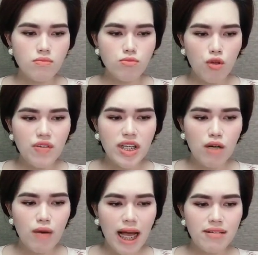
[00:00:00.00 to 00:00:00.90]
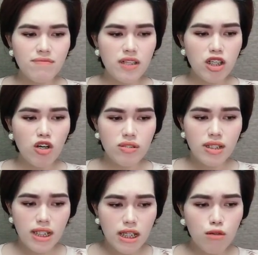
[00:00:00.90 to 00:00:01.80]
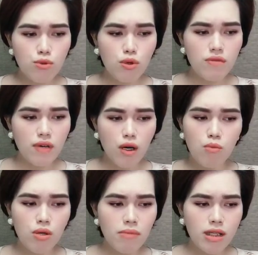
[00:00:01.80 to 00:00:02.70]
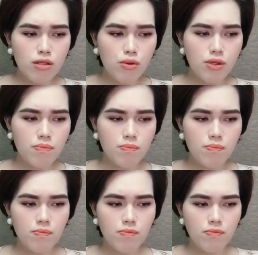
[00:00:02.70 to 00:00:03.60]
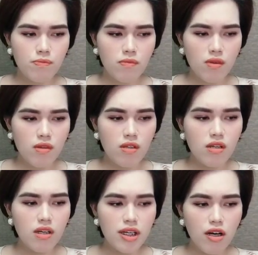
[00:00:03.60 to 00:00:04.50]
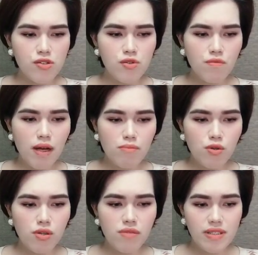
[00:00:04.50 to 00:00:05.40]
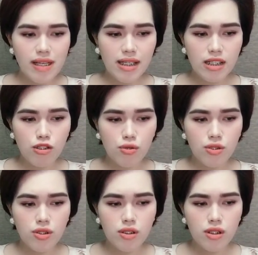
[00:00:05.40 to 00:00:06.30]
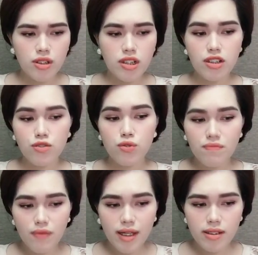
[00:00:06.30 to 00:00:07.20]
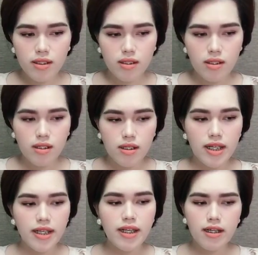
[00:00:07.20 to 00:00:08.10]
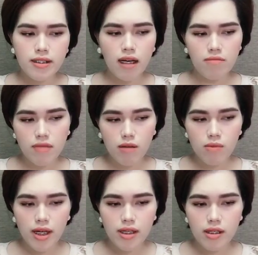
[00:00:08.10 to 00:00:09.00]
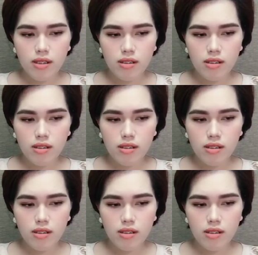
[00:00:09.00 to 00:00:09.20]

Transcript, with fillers: Tôi vẫn hiểu là anh vẫn còn rất yêu tôi và không muốn mất tôi. Những lời nói xúc phạm tôi và gia đình tôi chỉ được xuất phát khi anh căng thẳng và nóng nảy.